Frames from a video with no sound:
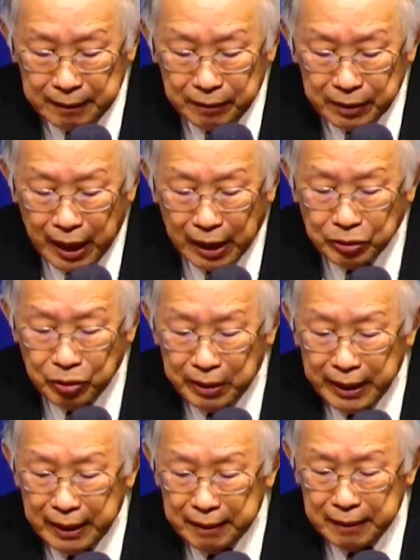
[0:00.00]
他说
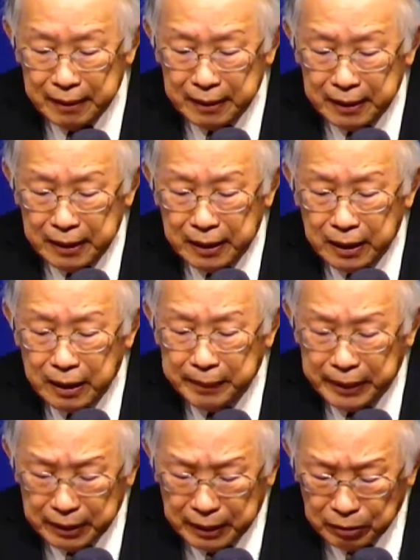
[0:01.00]
呢：“你们
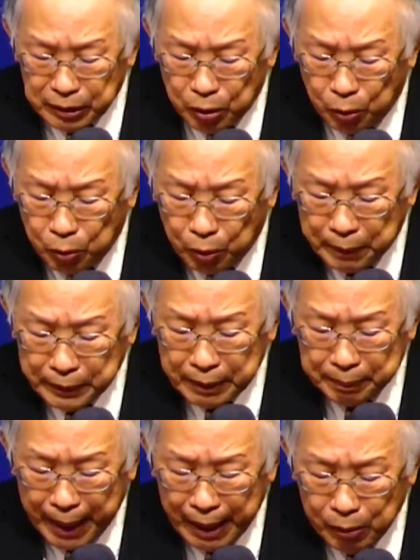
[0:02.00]
得到这个活泼的
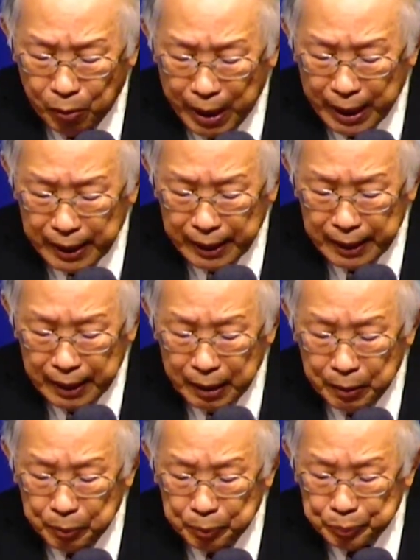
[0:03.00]
盼望，
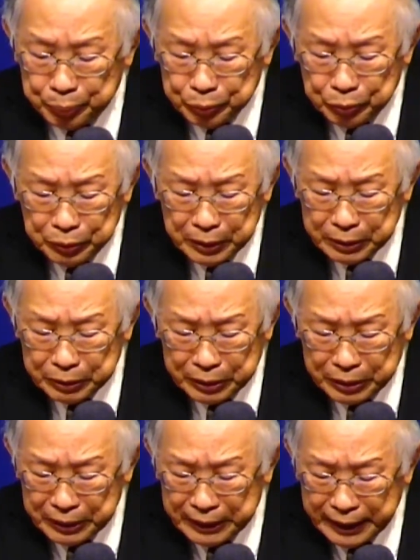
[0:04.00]
不只
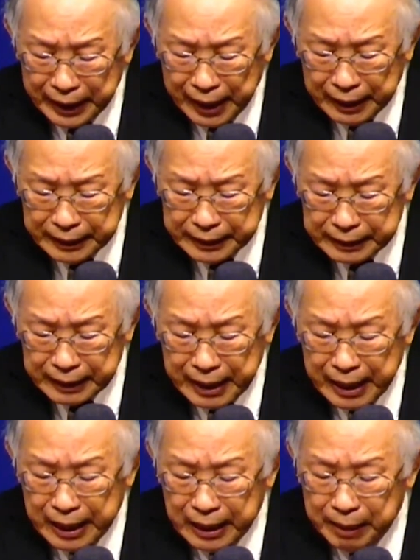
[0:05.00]
是这样子，
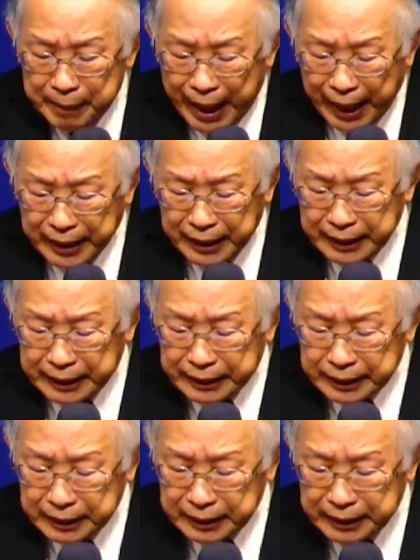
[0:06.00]
你们还可以
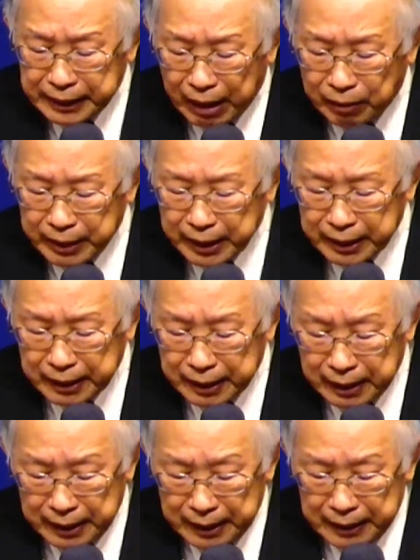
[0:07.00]
得着那个
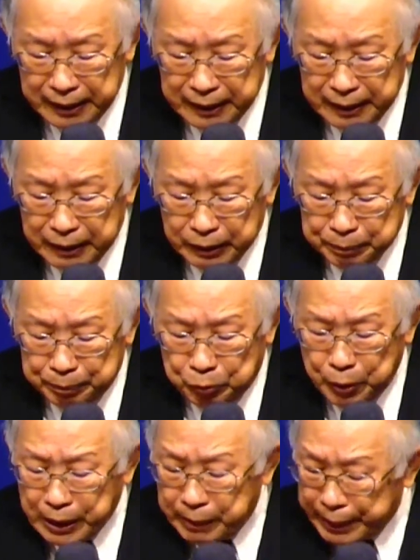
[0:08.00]

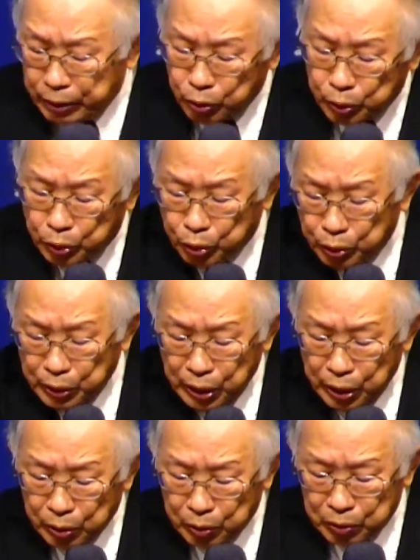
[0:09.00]
为你们所存
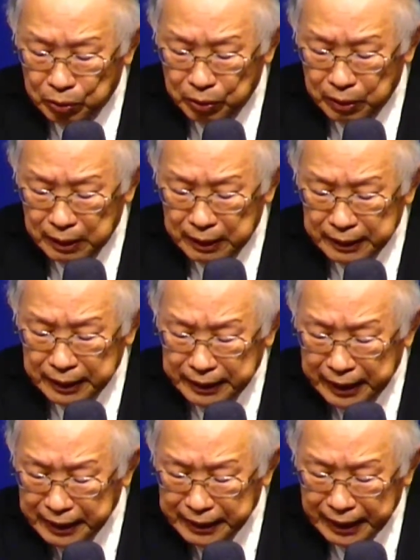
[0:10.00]
留在
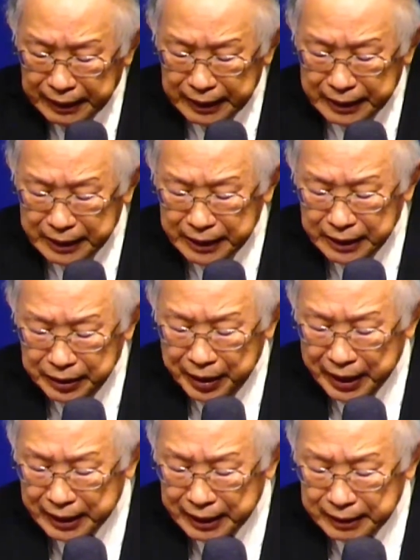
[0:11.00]
天上的基
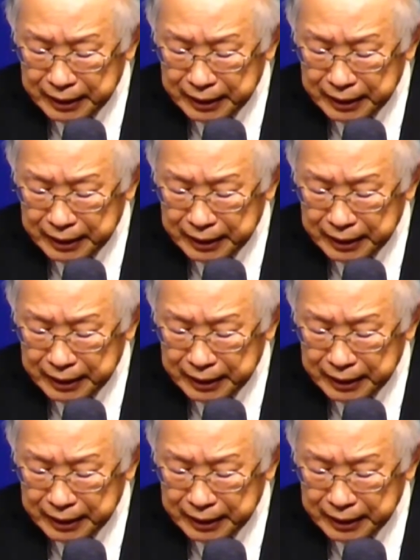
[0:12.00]
业，